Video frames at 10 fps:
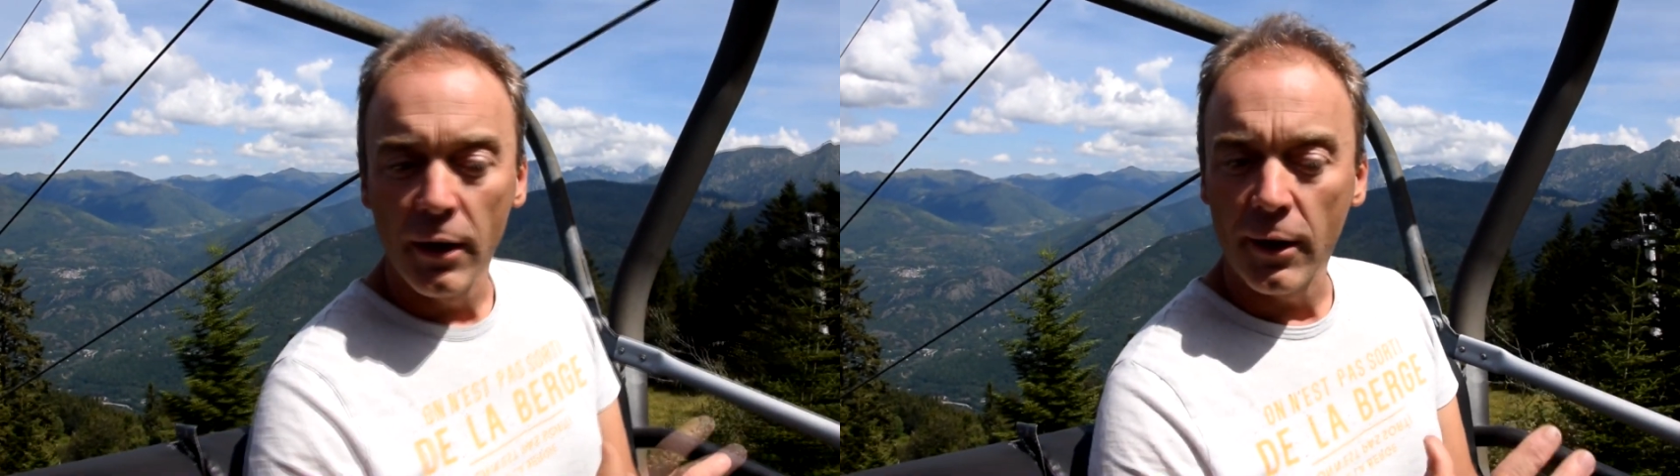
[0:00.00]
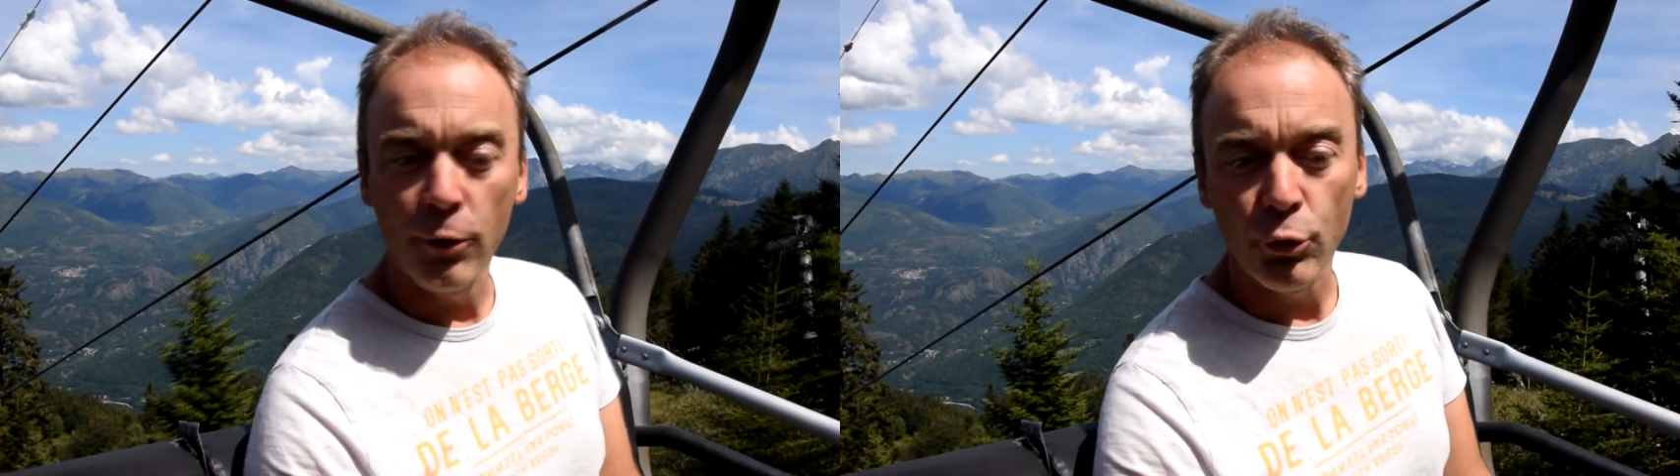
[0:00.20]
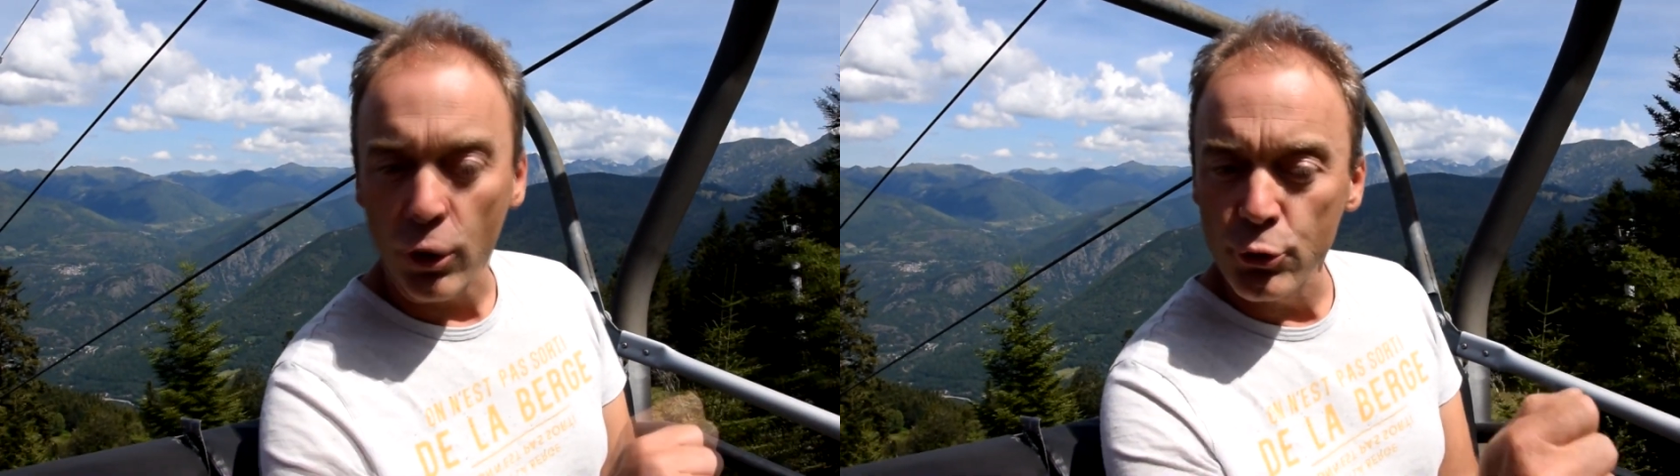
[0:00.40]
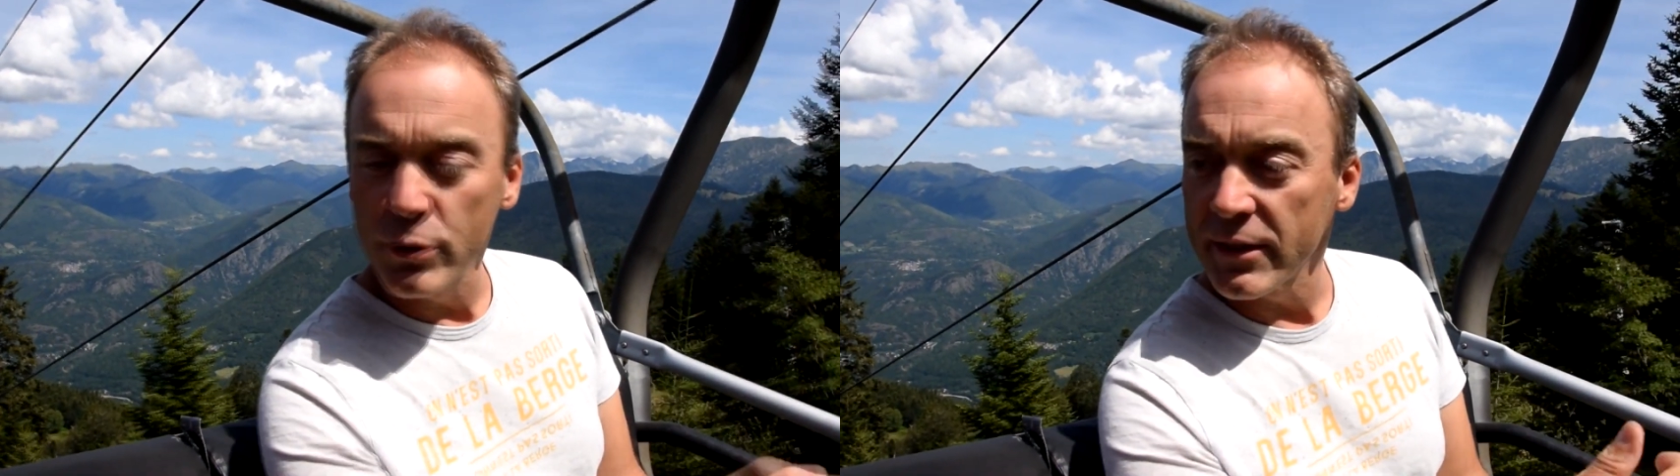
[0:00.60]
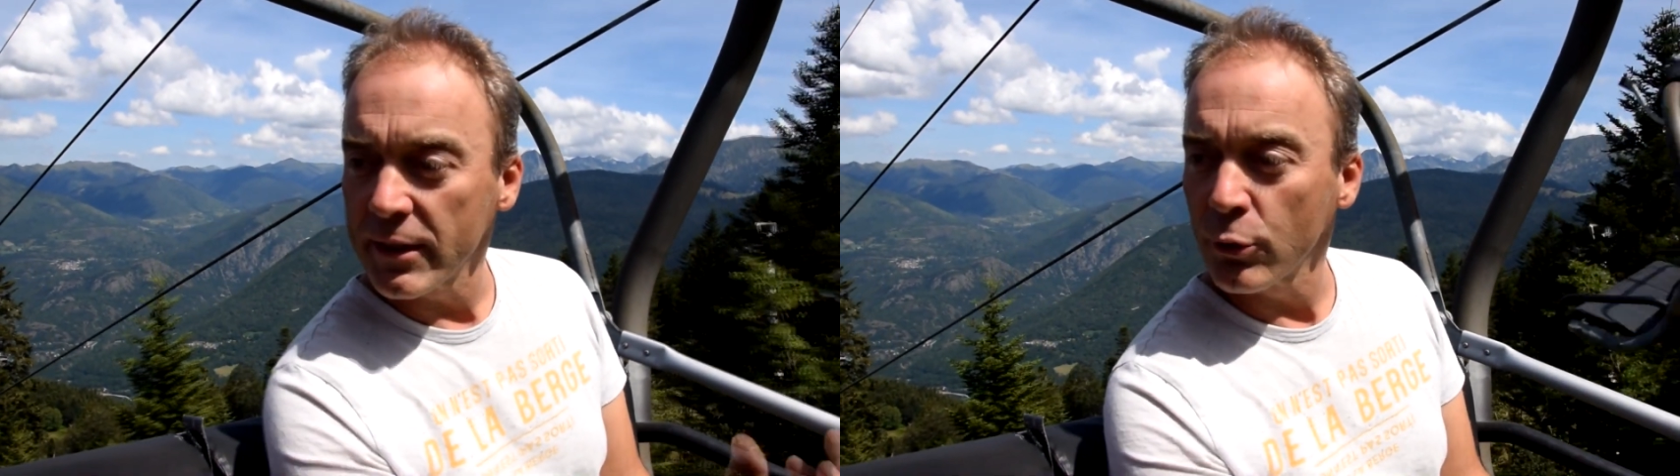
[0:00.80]
là on aura
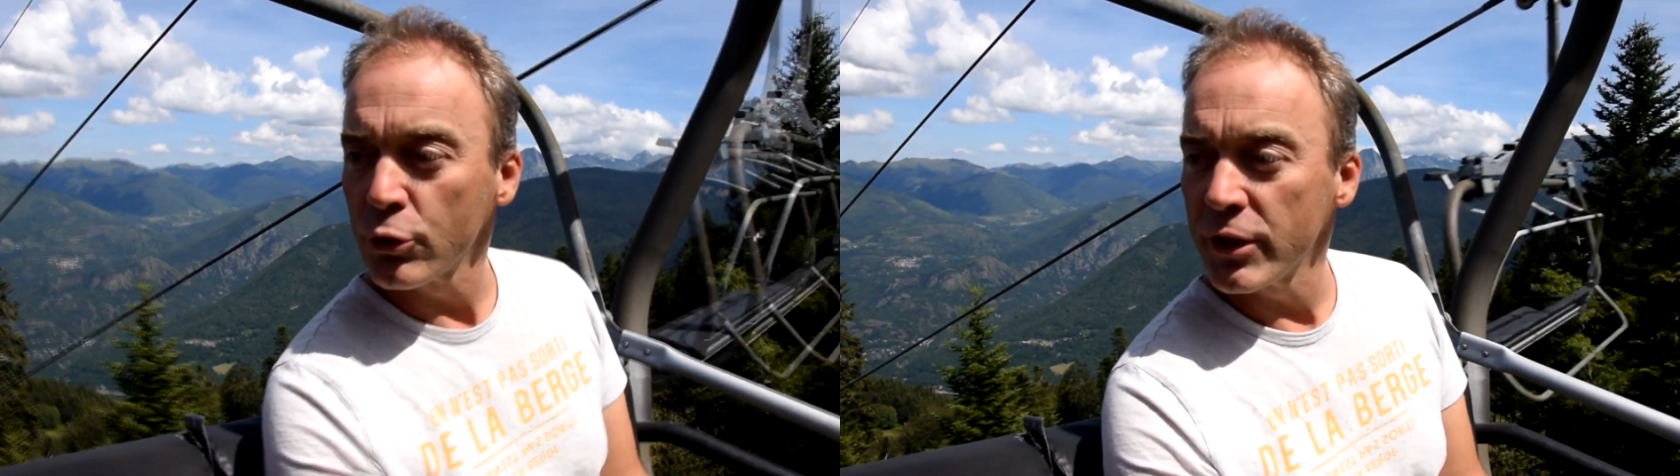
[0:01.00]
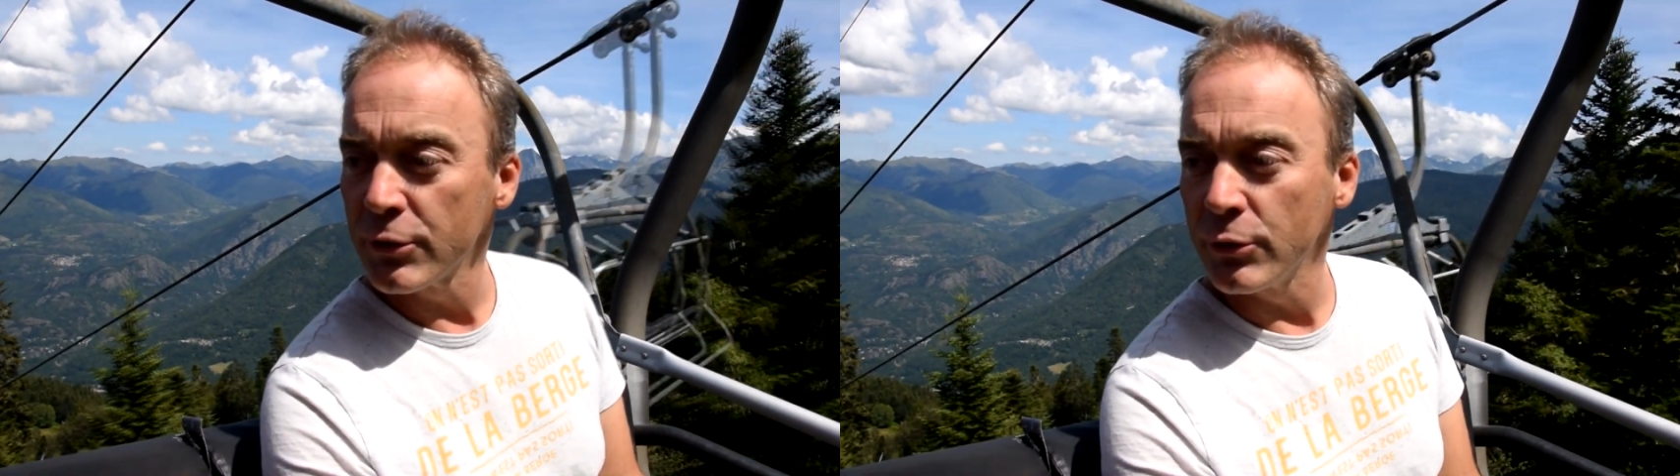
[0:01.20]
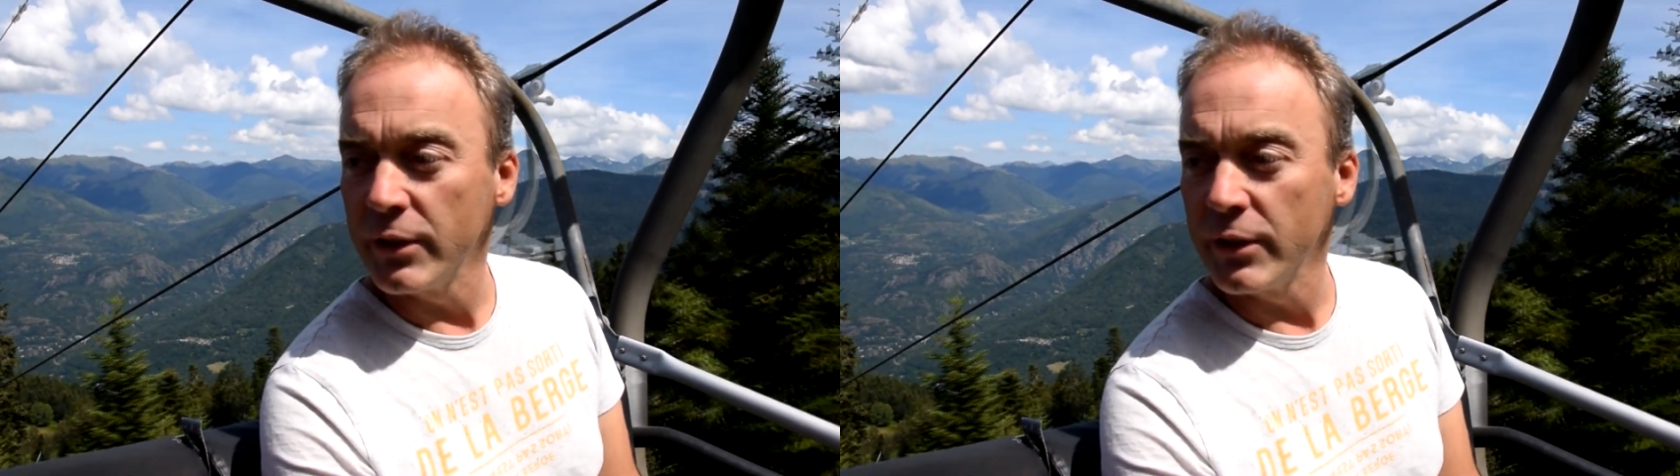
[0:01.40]
juste à s'accrocher à ce